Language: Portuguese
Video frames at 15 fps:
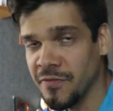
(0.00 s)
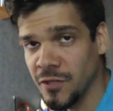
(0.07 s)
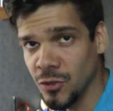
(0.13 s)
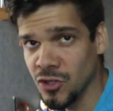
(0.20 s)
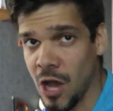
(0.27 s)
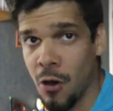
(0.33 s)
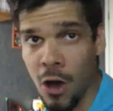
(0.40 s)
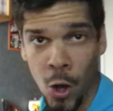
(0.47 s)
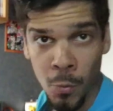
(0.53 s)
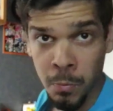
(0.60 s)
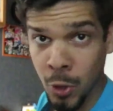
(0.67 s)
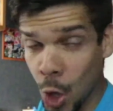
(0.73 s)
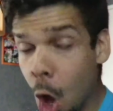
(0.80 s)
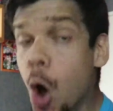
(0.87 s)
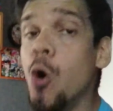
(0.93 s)
bem-vindos ao All
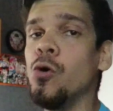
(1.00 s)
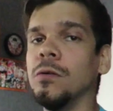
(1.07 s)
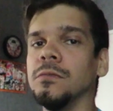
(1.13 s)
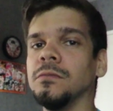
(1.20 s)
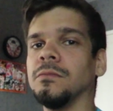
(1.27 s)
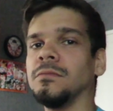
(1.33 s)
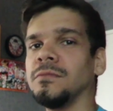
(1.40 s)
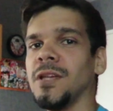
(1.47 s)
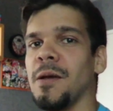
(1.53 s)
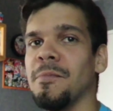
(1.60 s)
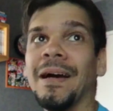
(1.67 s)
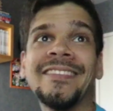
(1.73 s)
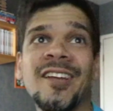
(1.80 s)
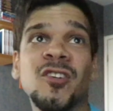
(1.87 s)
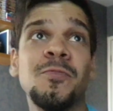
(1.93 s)
Blue!
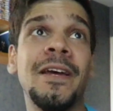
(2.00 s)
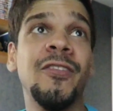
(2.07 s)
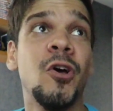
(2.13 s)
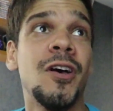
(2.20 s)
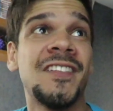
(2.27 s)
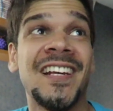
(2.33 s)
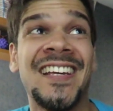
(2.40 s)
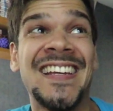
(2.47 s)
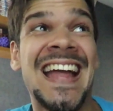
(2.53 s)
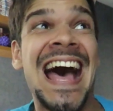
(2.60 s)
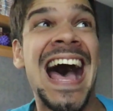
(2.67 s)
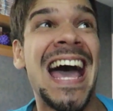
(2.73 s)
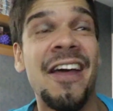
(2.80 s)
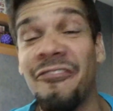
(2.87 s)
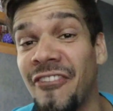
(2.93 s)
Matheus Mendonça aqui
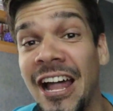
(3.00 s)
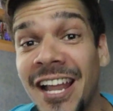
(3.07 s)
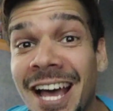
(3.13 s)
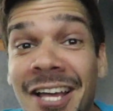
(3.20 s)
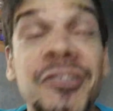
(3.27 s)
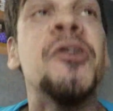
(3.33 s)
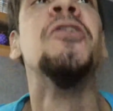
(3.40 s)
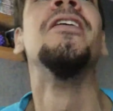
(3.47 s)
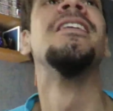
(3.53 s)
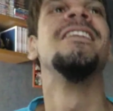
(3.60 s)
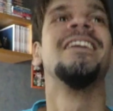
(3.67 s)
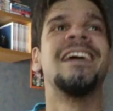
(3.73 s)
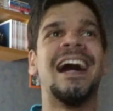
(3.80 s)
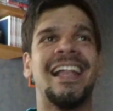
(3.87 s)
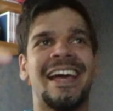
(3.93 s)
na área falando!
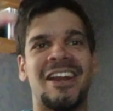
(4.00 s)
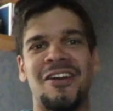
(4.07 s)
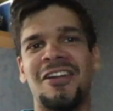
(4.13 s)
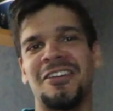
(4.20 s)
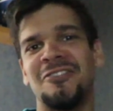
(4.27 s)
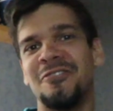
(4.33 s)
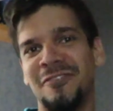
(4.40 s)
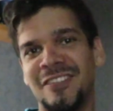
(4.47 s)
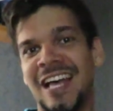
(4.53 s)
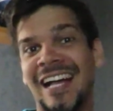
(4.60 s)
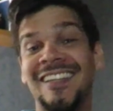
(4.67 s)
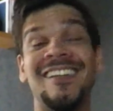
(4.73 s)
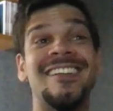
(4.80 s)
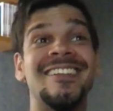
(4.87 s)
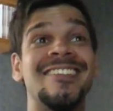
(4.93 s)
Galera, olha que
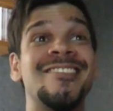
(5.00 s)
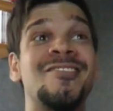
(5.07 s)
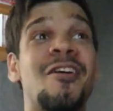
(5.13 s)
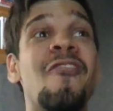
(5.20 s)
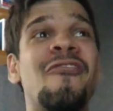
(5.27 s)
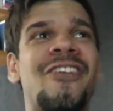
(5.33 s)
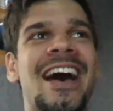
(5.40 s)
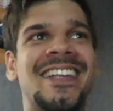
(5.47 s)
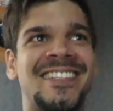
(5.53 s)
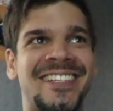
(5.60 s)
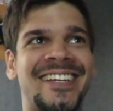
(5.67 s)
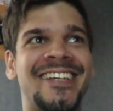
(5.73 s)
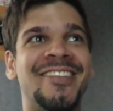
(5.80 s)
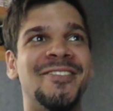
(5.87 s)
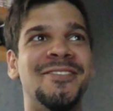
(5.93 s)
novidade linda! Estou
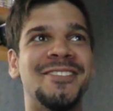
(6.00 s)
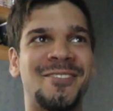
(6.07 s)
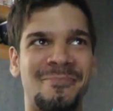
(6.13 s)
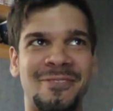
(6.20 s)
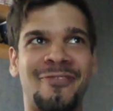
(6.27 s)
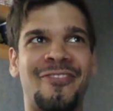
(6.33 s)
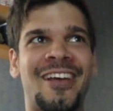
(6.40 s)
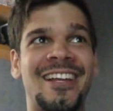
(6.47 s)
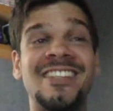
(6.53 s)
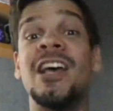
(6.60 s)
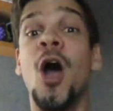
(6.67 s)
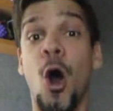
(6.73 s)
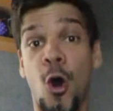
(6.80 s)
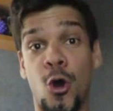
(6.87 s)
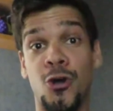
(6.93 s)
fazendo, estou muito feliz!
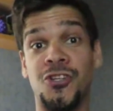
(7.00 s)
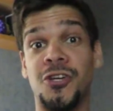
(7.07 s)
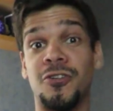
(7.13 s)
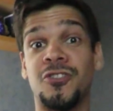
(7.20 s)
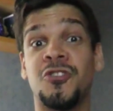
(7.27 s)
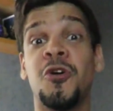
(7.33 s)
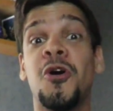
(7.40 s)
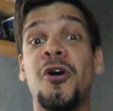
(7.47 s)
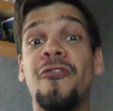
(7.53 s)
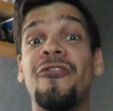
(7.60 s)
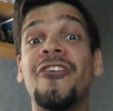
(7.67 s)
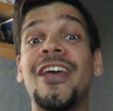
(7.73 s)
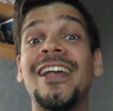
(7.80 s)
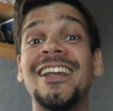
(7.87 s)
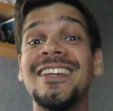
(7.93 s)
Hoje eu estou
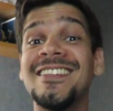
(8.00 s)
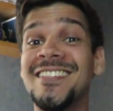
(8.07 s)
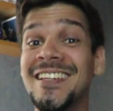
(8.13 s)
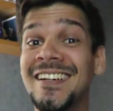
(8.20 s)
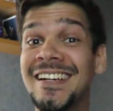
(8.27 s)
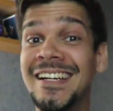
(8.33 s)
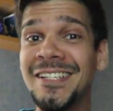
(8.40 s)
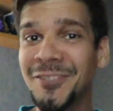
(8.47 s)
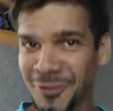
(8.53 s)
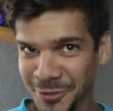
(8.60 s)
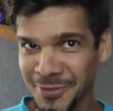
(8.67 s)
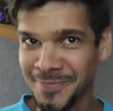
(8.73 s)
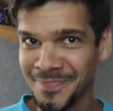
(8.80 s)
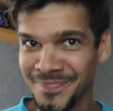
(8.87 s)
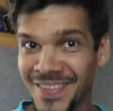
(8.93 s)
feliz e
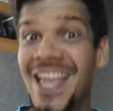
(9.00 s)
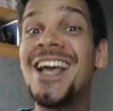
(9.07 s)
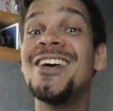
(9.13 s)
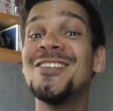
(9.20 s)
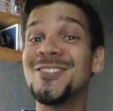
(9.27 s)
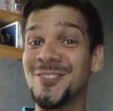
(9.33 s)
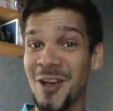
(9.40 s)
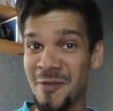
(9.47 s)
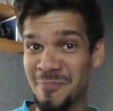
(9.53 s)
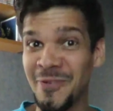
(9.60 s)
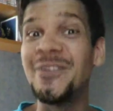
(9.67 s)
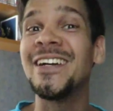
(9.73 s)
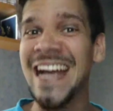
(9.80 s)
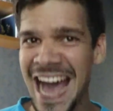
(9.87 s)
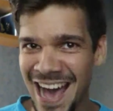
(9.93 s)
canto! Só
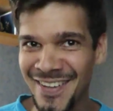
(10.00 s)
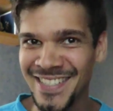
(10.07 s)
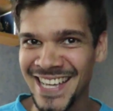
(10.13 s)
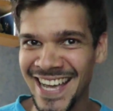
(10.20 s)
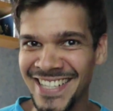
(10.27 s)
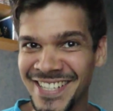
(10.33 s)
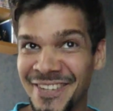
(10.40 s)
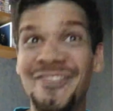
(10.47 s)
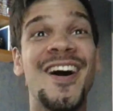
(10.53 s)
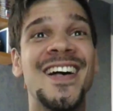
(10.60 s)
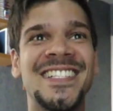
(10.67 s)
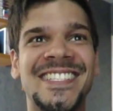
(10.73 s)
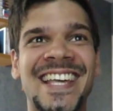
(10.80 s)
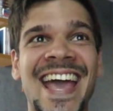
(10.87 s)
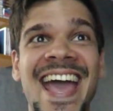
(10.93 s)
por causa de
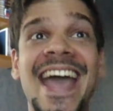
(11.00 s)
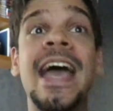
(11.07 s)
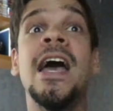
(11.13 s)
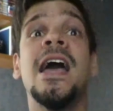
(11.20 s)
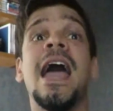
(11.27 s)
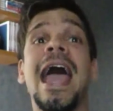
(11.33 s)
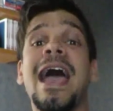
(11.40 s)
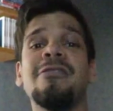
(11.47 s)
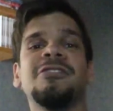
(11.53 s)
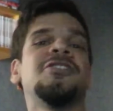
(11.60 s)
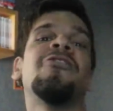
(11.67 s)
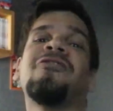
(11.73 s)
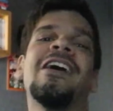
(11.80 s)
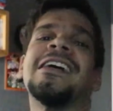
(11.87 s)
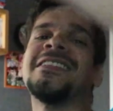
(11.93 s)
você! Eu
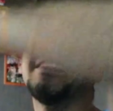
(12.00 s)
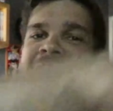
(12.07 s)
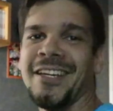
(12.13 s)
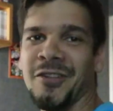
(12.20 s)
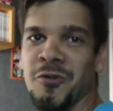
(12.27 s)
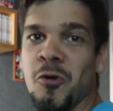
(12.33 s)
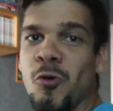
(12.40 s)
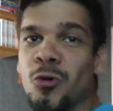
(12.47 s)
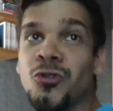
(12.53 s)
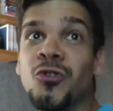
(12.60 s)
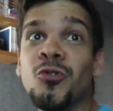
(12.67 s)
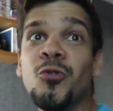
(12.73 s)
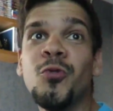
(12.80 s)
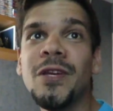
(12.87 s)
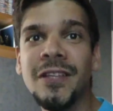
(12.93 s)
estou fazendo o
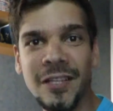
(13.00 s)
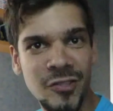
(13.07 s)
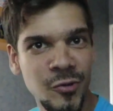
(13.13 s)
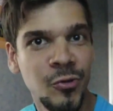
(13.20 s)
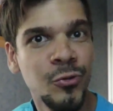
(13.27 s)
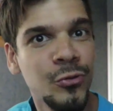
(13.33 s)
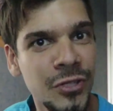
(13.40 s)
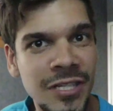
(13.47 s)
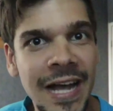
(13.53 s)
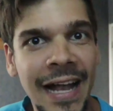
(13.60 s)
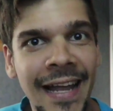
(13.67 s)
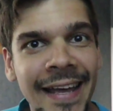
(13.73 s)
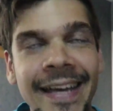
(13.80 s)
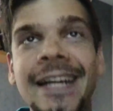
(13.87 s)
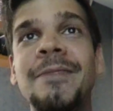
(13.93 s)
curso do Whindersson Nunes,
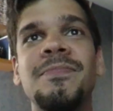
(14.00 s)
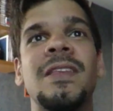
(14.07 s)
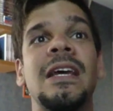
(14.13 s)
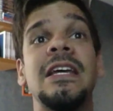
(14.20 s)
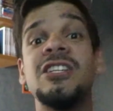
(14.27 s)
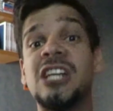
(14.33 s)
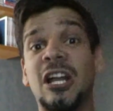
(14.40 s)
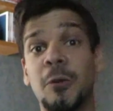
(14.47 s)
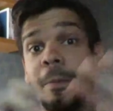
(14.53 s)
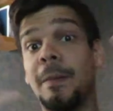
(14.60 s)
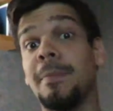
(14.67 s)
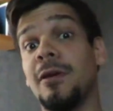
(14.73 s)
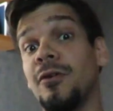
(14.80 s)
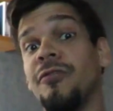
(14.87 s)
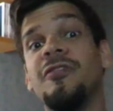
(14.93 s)
galera! E já no
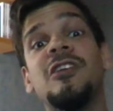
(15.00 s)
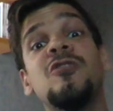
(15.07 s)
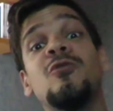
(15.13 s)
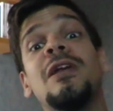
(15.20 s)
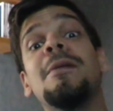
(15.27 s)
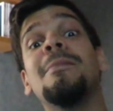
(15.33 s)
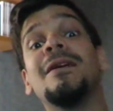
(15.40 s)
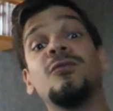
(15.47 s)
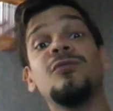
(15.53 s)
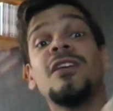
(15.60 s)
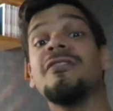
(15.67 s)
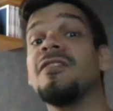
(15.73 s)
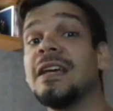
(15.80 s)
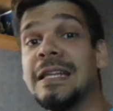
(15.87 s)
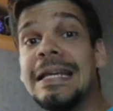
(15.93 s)
primeiro vídeo ele manda um
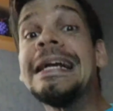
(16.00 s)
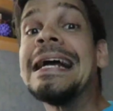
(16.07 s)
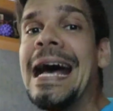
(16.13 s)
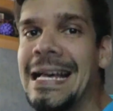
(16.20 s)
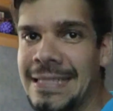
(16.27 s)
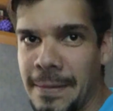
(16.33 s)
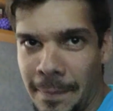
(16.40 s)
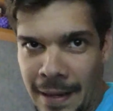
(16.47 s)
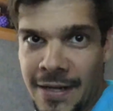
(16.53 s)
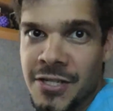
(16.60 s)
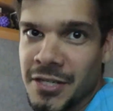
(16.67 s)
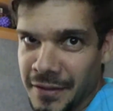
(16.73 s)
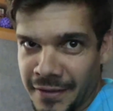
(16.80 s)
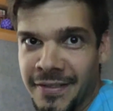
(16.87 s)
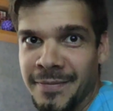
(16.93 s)
dever de casa pra
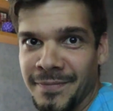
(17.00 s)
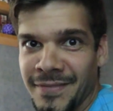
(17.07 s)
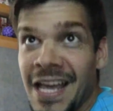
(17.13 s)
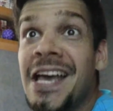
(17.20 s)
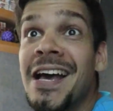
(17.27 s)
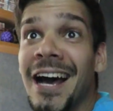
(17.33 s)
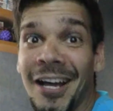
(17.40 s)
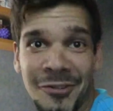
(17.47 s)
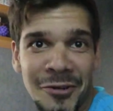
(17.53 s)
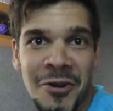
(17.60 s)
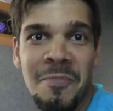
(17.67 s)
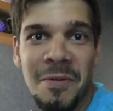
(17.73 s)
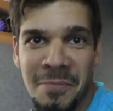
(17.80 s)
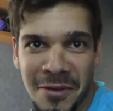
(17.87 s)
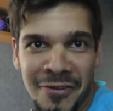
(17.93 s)
gente.
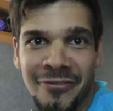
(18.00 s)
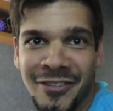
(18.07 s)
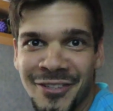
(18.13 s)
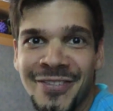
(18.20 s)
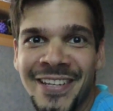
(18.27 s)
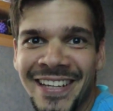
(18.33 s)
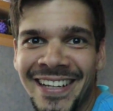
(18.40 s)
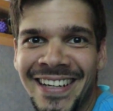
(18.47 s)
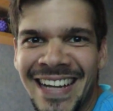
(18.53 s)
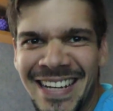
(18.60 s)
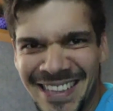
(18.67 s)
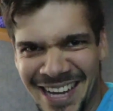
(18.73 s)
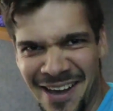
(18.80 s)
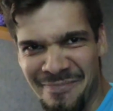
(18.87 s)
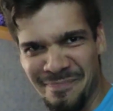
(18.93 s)
Adorei o primeiro vídeo dele,
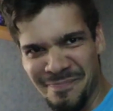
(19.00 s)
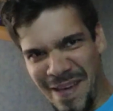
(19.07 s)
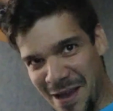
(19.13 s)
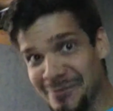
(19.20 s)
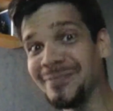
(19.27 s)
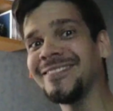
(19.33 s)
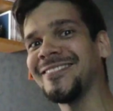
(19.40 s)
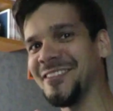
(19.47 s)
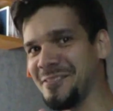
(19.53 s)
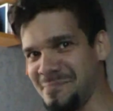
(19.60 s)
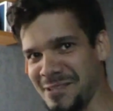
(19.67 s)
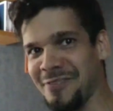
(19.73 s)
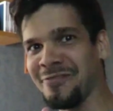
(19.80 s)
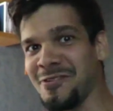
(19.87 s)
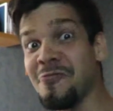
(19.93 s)
ele tá meio
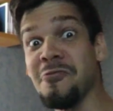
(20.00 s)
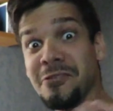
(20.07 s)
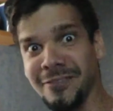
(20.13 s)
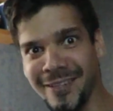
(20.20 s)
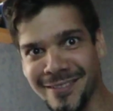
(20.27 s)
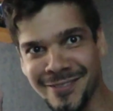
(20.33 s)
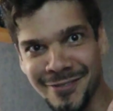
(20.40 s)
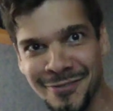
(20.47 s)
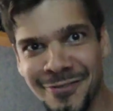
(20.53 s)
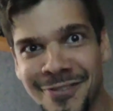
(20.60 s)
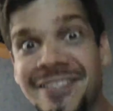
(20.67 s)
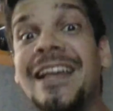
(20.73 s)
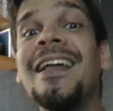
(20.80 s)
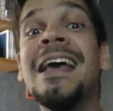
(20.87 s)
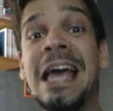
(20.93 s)
tímido, viu? O Whindersson
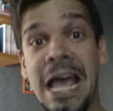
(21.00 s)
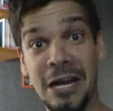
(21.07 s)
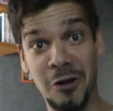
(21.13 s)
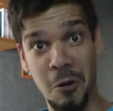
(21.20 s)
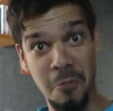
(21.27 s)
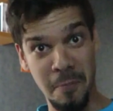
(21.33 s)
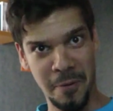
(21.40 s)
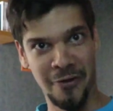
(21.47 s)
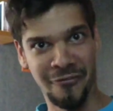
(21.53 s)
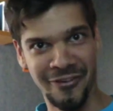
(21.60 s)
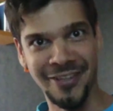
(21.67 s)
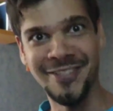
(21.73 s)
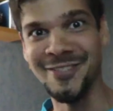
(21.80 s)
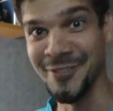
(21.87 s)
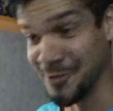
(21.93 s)
Nunes, ele, ele como
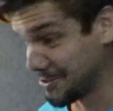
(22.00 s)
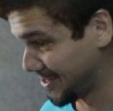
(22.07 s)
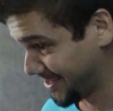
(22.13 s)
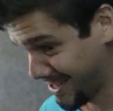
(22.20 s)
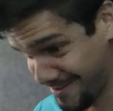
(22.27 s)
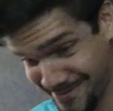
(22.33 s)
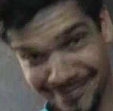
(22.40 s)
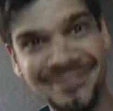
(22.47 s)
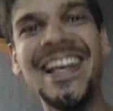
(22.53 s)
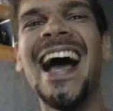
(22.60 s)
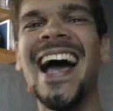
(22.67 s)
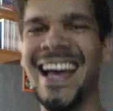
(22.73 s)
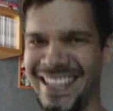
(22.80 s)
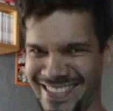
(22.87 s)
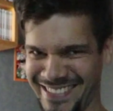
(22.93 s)
professor, né?
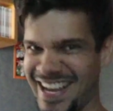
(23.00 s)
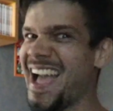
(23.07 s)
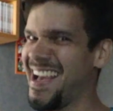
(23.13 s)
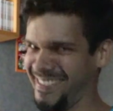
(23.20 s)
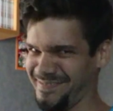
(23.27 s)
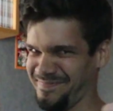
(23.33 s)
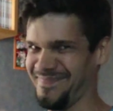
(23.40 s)
né?